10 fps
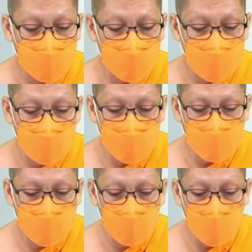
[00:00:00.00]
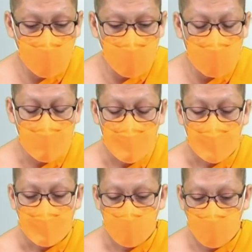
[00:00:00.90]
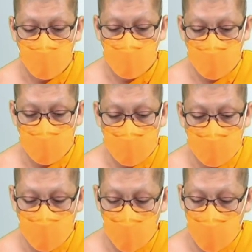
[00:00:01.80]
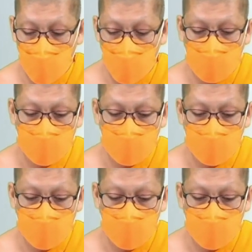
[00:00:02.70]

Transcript: เช่นเดียวกันชนบุรีชนบุรีระยอง